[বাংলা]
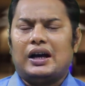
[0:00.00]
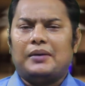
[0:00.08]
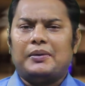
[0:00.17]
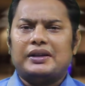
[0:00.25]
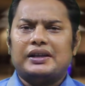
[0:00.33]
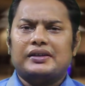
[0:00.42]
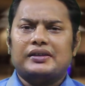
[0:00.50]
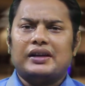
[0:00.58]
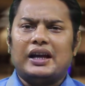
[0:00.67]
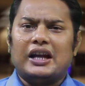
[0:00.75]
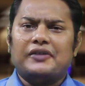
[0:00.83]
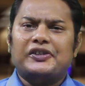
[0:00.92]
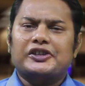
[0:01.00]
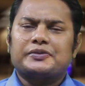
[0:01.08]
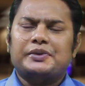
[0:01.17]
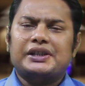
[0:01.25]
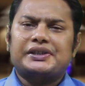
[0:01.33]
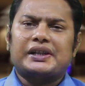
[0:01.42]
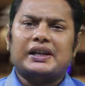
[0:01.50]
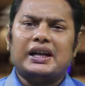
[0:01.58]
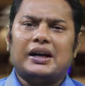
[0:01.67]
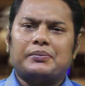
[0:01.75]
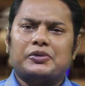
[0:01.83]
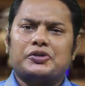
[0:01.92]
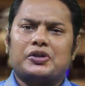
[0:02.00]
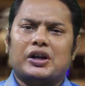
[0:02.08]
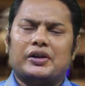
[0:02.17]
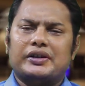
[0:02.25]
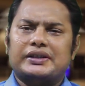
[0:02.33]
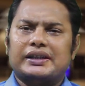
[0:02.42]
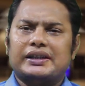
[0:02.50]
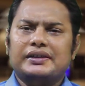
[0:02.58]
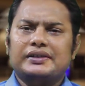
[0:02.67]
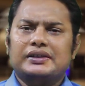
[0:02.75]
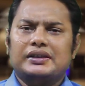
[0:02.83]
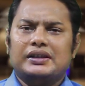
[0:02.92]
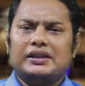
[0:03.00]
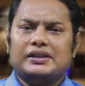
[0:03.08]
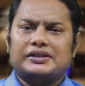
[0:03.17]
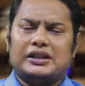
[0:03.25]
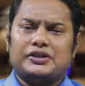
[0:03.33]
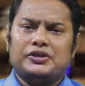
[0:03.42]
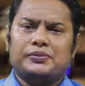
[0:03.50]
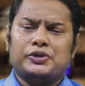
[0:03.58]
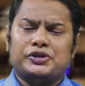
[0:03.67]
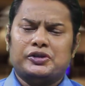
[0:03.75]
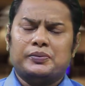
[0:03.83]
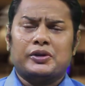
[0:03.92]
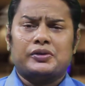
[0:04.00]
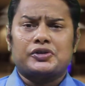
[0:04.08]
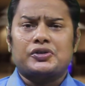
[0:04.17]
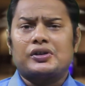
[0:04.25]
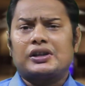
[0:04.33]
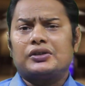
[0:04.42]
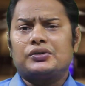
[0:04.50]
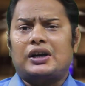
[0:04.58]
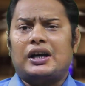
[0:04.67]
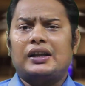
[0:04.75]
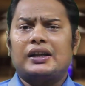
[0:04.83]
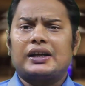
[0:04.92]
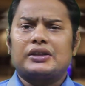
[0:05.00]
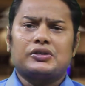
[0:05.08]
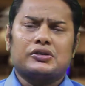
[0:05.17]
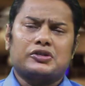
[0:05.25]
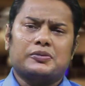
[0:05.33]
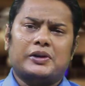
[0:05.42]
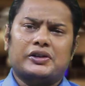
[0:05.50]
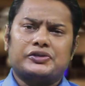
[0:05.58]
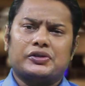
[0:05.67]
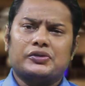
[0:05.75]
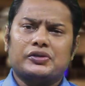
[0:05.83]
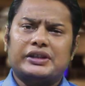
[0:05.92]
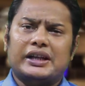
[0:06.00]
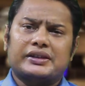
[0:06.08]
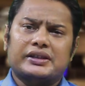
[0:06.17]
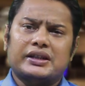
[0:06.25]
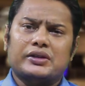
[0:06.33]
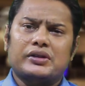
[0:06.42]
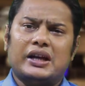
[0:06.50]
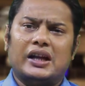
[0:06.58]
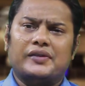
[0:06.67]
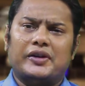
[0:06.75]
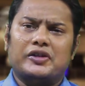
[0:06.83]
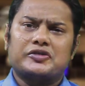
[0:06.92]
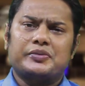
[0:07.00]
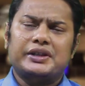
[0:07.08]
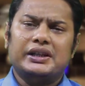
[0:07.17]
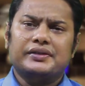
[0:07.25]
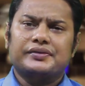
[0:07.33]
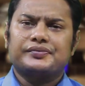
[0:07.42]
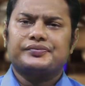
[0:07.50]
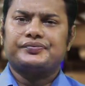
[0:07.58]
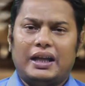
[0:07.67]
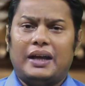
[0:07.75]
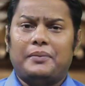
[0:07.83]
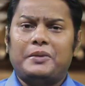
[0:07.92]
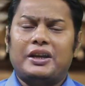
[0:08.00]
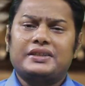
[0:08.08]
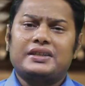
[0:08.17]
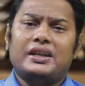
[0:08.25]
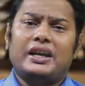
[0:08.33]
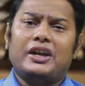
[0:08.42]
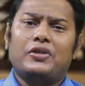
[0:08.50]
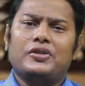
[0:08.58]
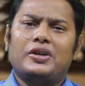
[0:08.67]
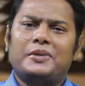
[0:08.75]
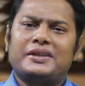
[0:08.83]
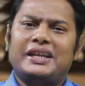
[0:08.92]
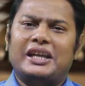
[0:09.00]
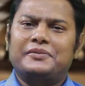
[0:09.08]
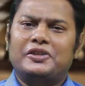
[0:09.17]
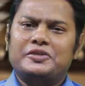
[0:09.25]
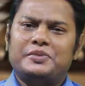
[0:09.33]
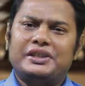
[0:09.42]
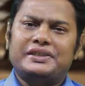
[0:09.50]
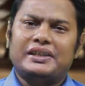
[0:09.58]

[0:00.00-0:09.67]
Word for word: আমাদের হেল্প হাউস ভিডিও চ্যানেলে আপলোড করা হয়ে থাকে জাতীয় পরিচয়পত্র সংক্রান্ত হালনাগাদ তথ্য পাওয়ার জন্য দেখতে থাকুন হেল্প হাউস ভিডিও আপনারা যারা এখনও আমাদের হেল্প হাউস বিডি